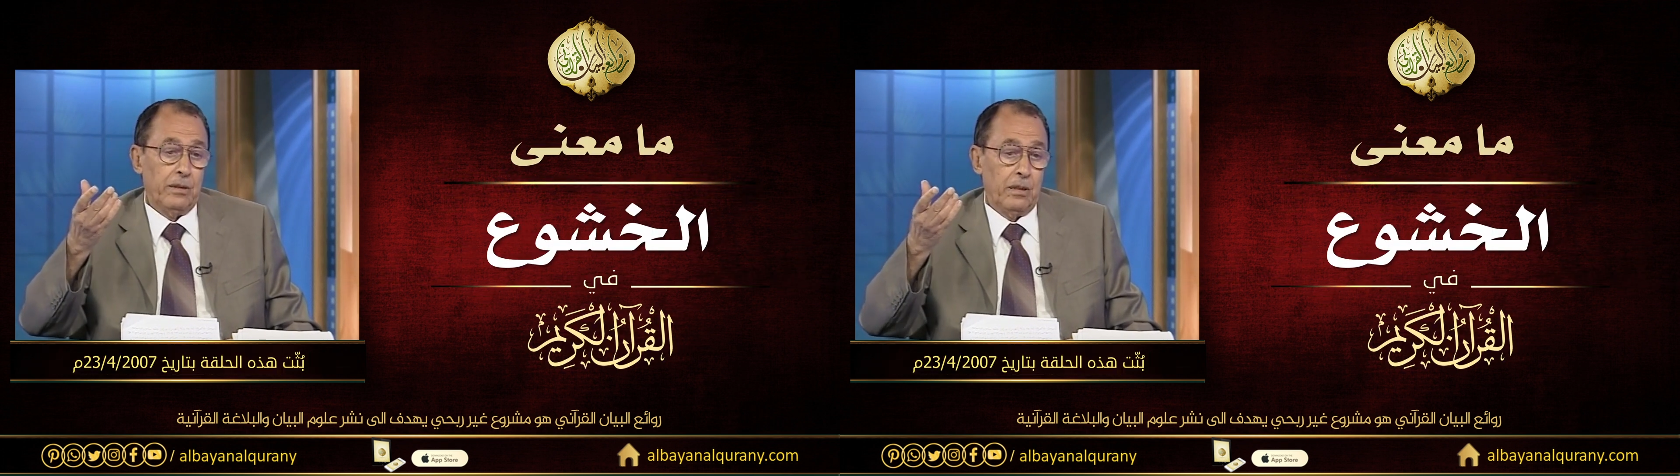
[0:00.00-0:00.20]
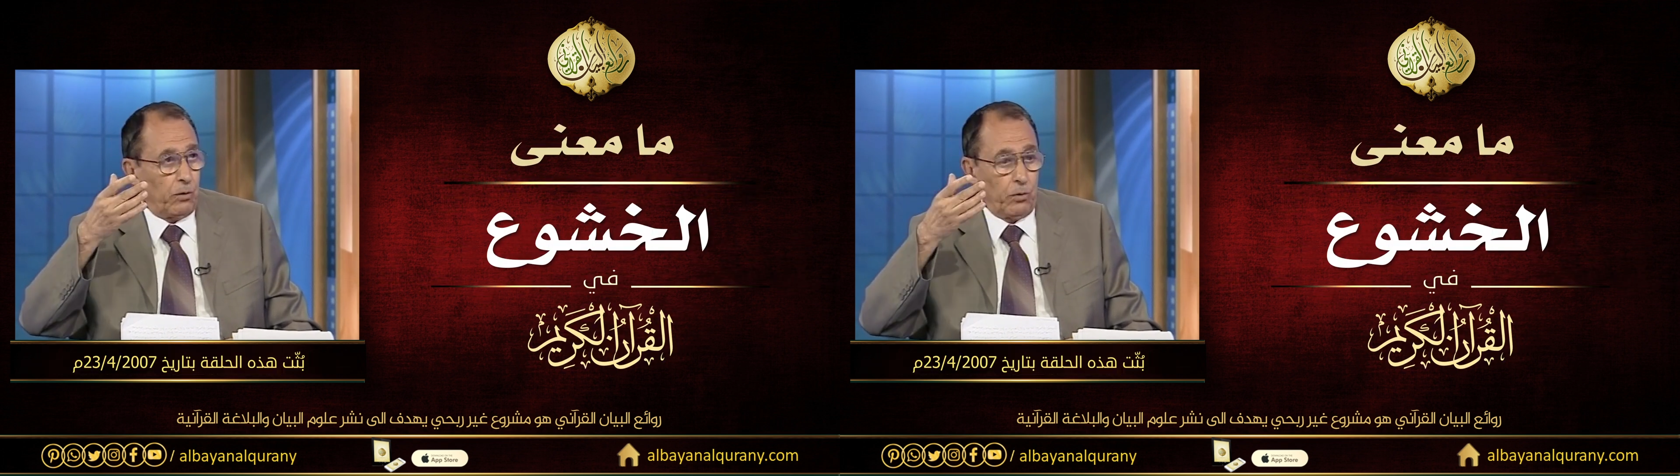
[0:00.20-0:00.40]

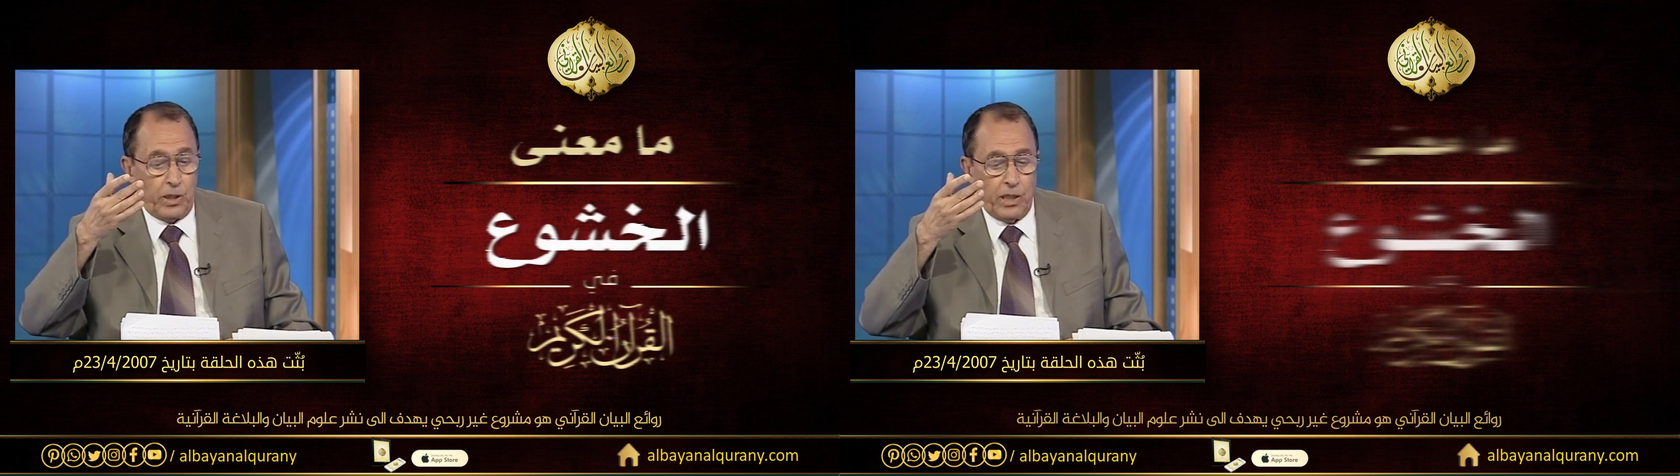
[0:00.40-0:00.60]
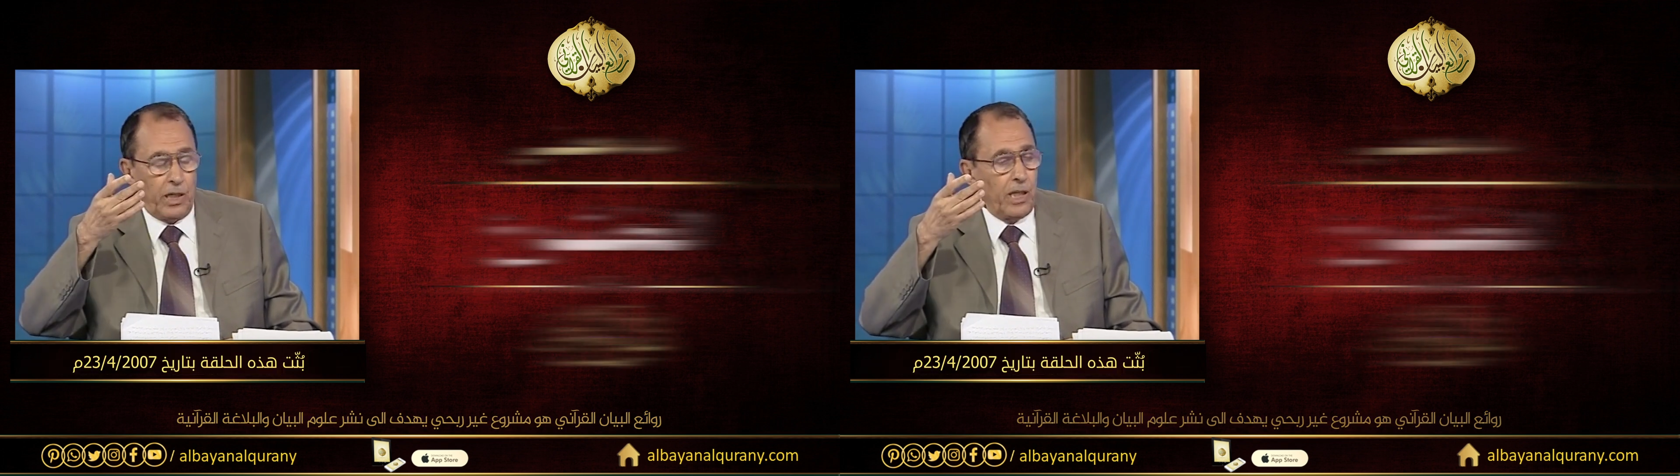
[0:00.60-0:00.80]
في
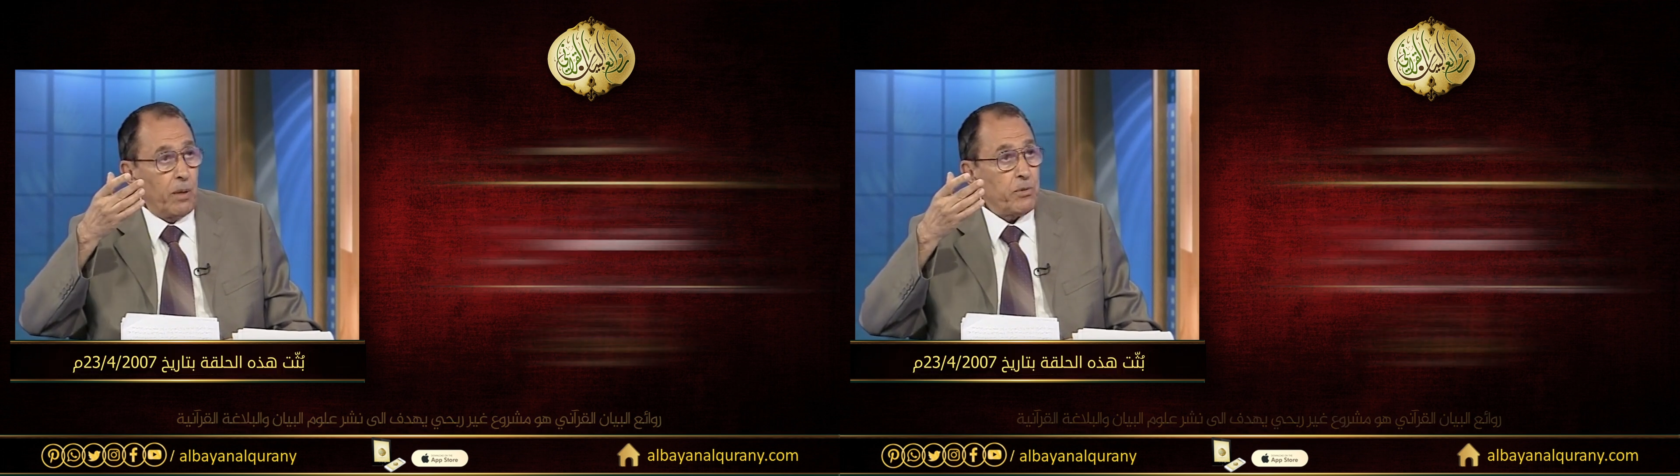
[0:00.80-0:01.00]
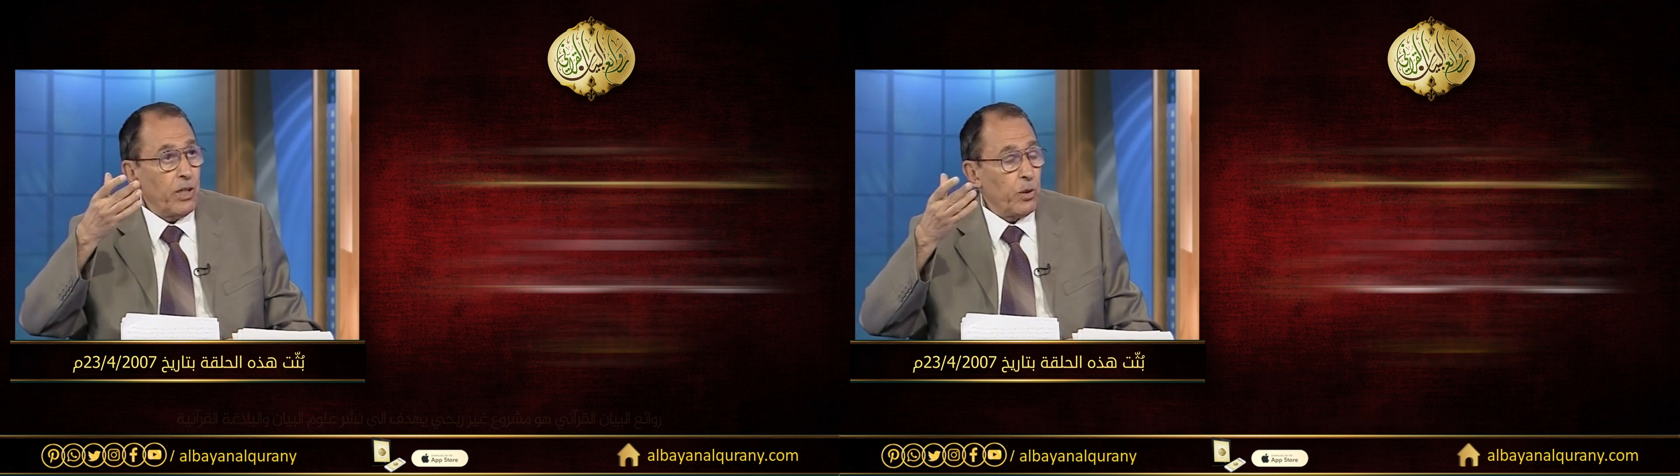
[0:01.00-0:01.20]
القرآن قال
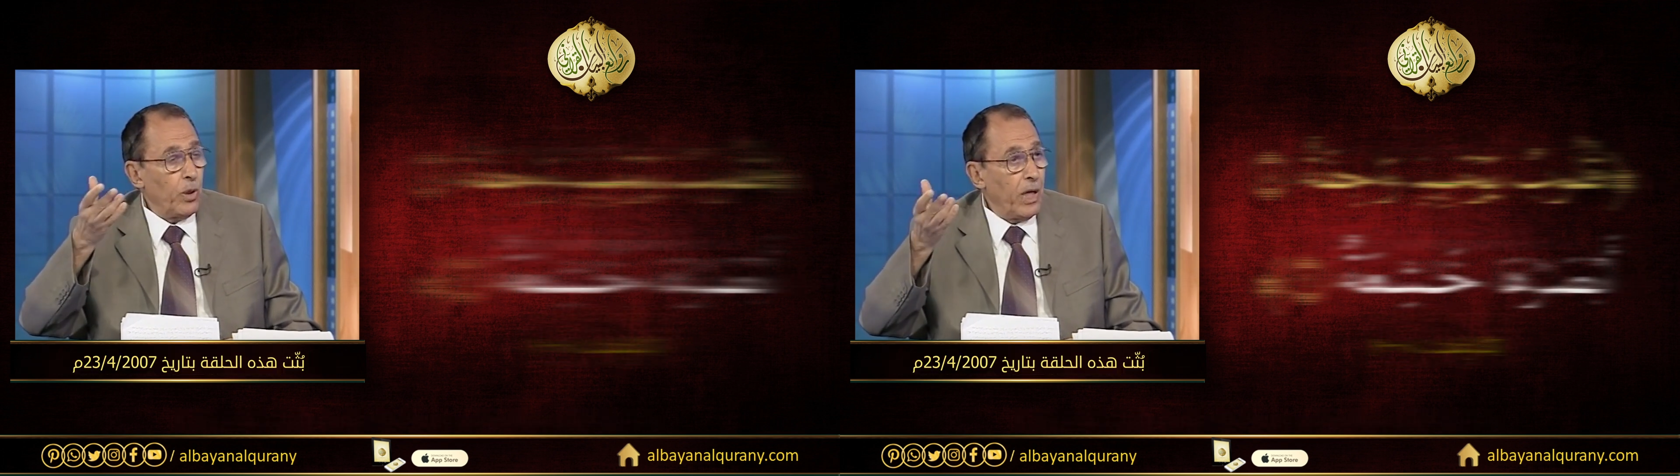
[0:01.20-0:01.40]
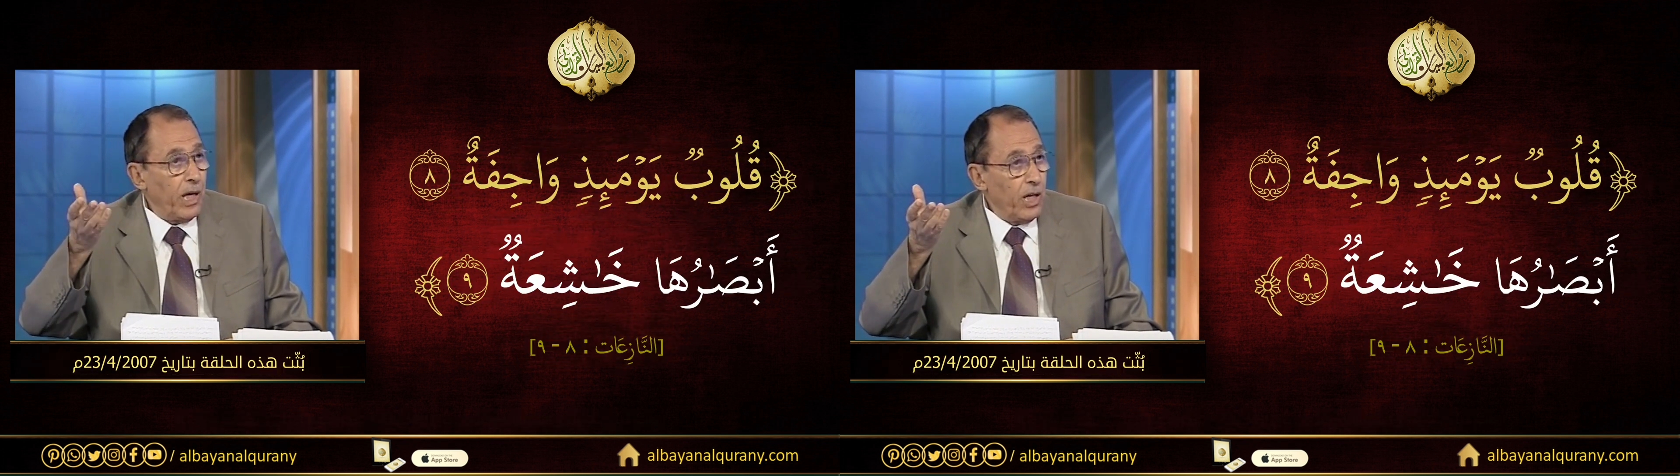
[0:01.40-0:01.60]

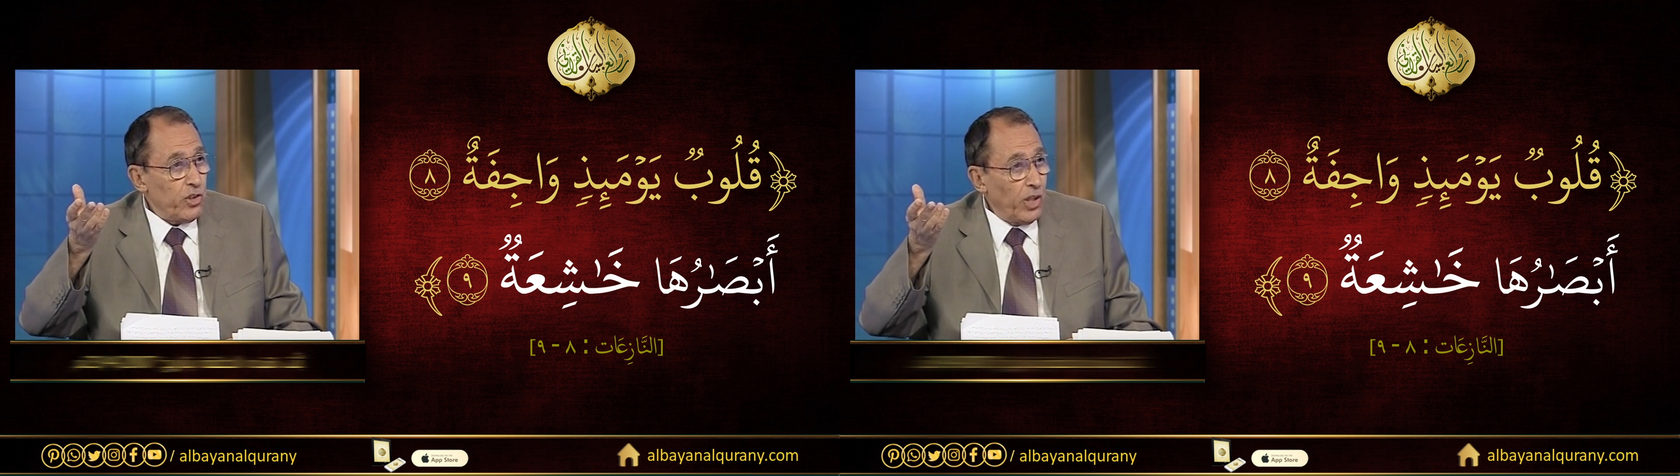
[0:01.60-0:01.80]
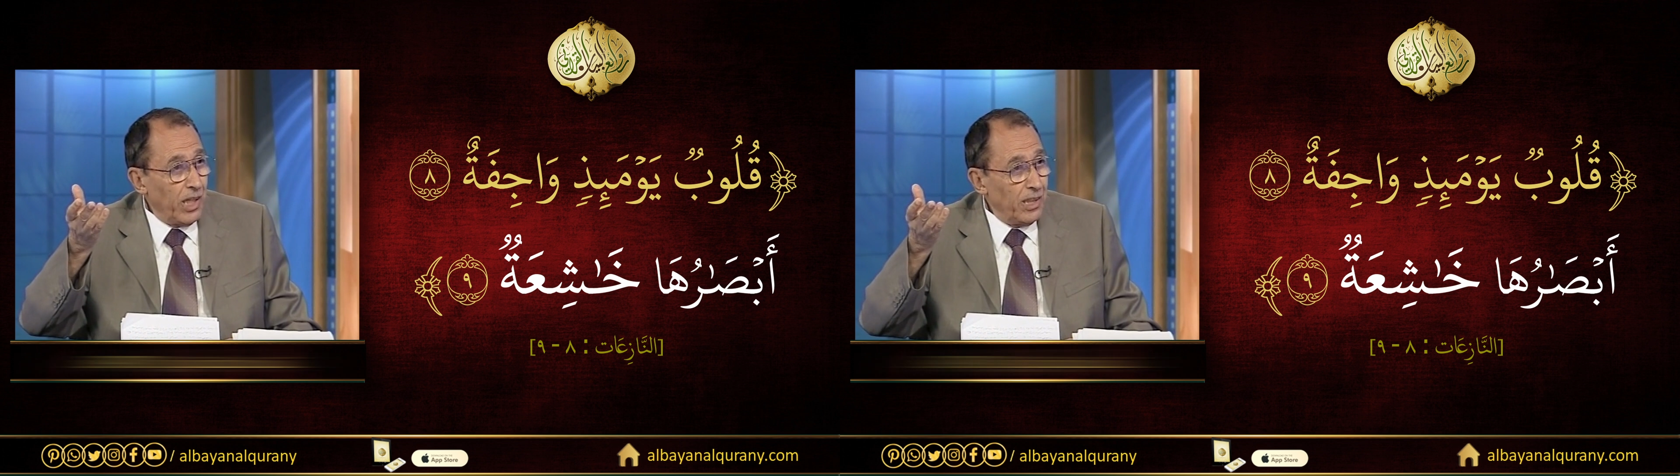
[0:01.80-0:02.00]
أبصارها
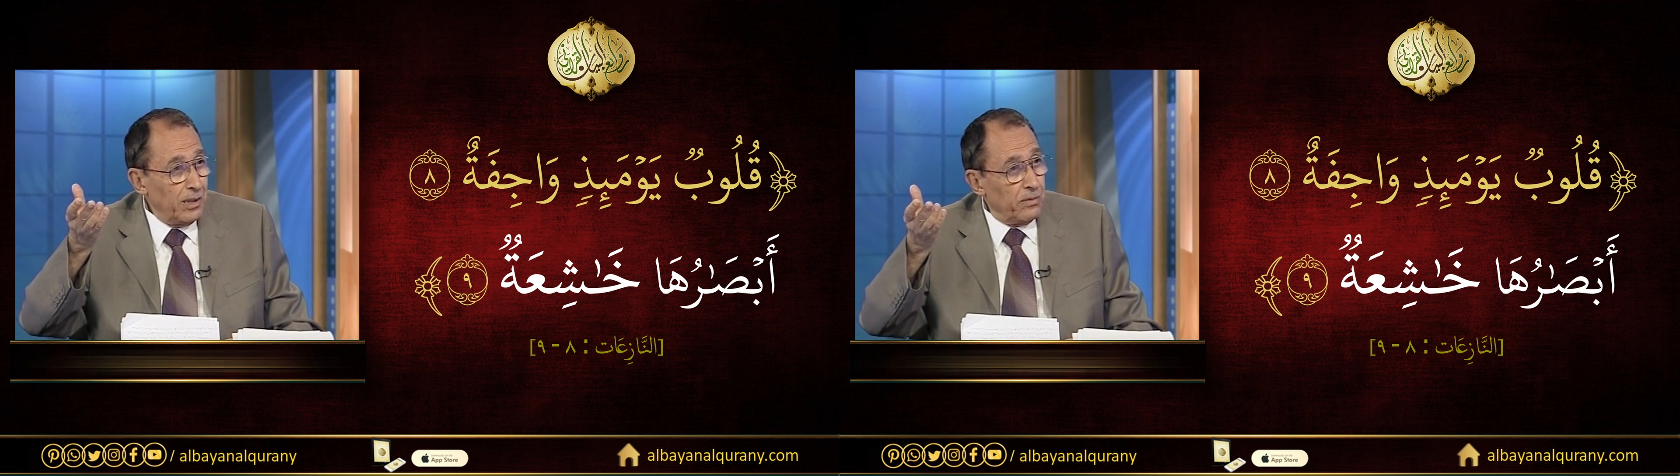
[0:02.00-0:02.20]
خاشعة